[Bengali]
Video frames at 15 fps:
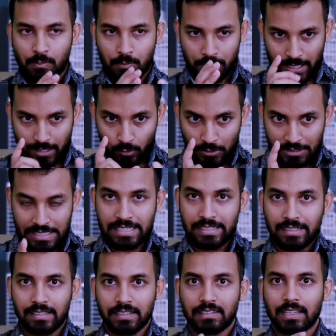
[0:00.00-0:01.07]
মানে এত
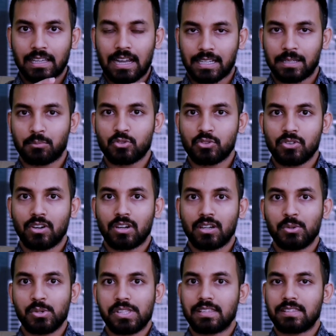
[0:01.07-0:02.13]
ডিটেলসে কাকে প্রশ্ন করা
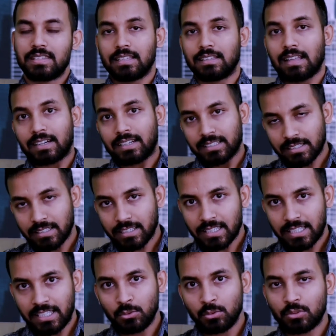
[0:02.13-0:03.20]
হইতেছে তার কাছ থেকে
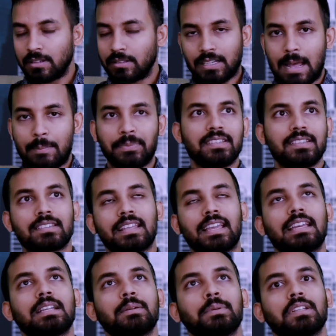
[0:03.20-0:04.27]
কী আচ্ছা, আপনি জাস্ট
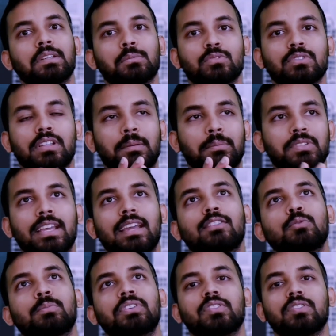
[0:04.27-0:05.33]
দেখে যাবেন এবং দেখবেন যে
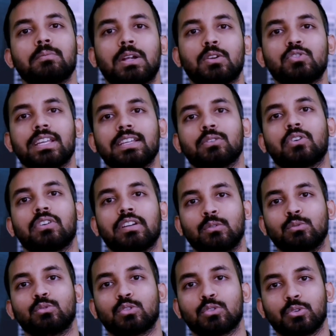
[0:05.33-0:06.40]
একশো পার্সেন্ট মানুষ এই ধরনের
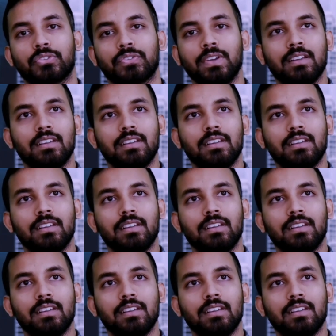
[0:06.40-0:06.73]
উত্তর করছে